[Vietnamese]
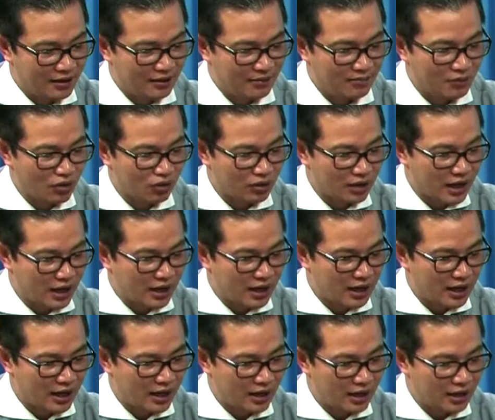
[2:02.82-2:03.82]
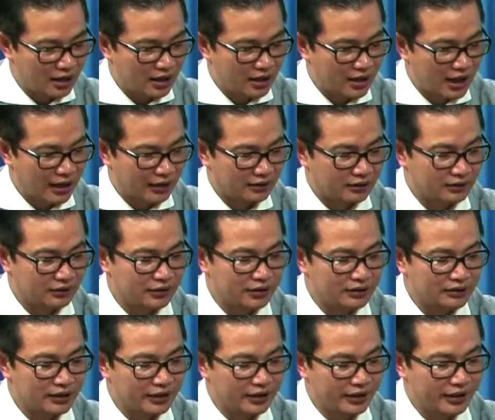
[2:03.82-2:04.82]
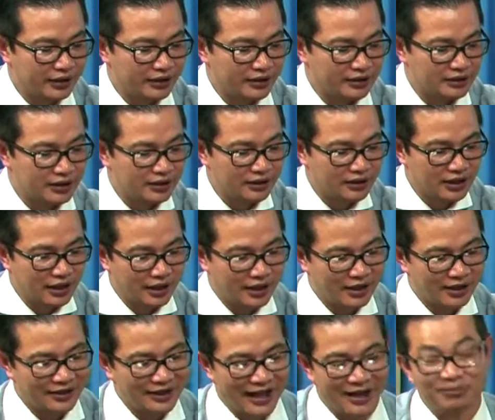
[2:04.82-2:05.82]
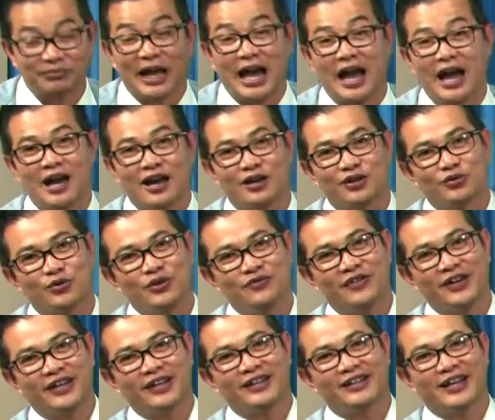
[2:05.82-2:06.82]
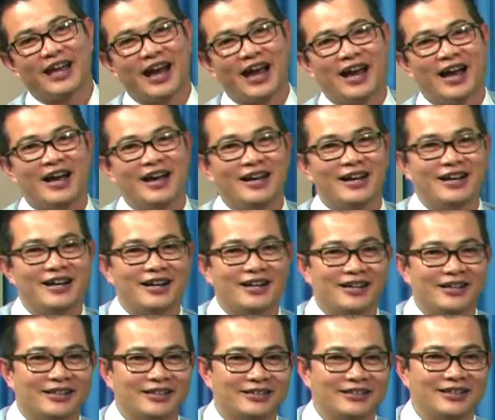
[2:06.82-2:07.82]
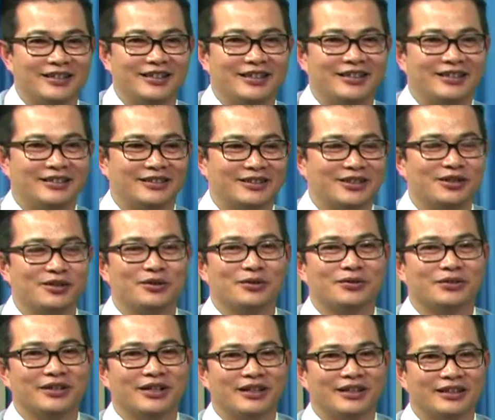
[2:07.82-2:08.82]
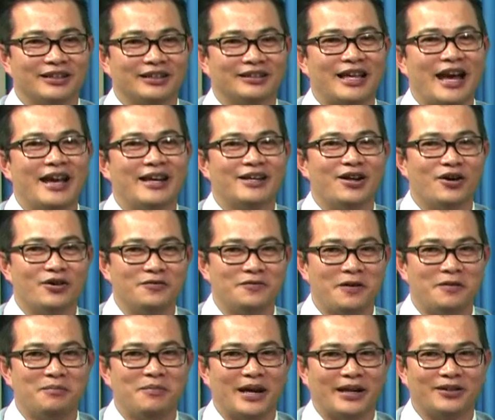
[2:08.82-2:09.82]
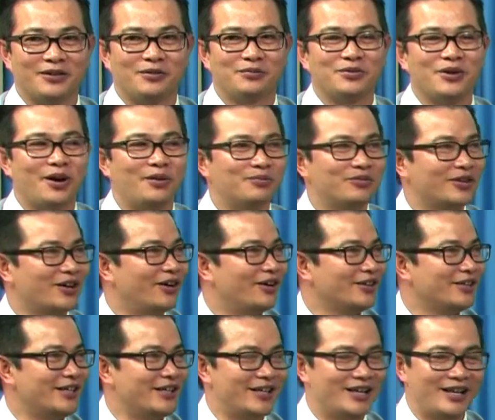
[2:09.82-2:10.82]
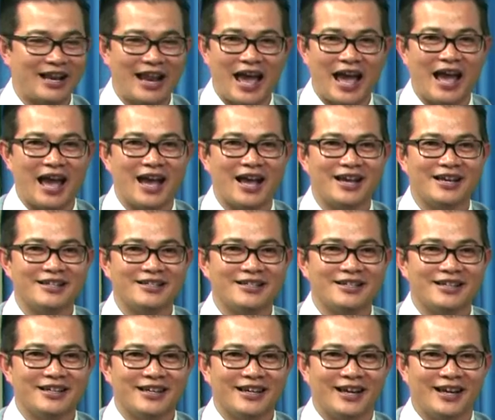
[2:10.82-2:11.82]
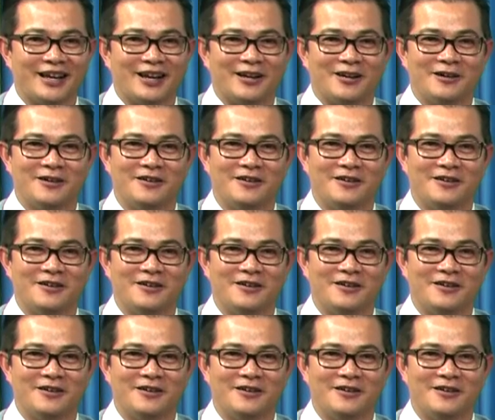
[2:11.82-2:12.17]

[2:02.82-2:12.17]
một à, lần nữa thì xin à, cảm tạ quý vị đã à, cái cuộc à, cái thay đổi phòng mạch cũng không có gì là à,